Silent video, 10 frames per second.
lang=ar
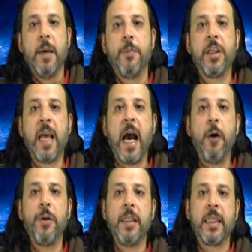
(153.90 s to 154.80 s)
باش
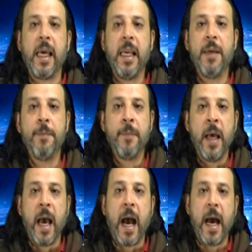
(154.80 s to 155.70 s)
نحاول نتكلم
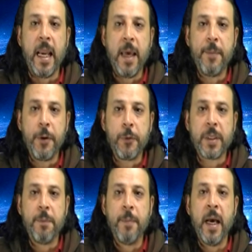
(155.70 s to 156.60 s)
على ما
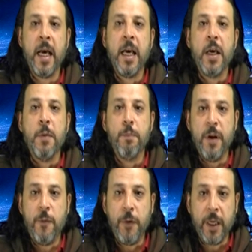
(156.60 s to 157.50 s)
يسمى
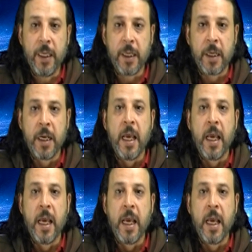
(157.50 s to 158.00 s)
بالفكر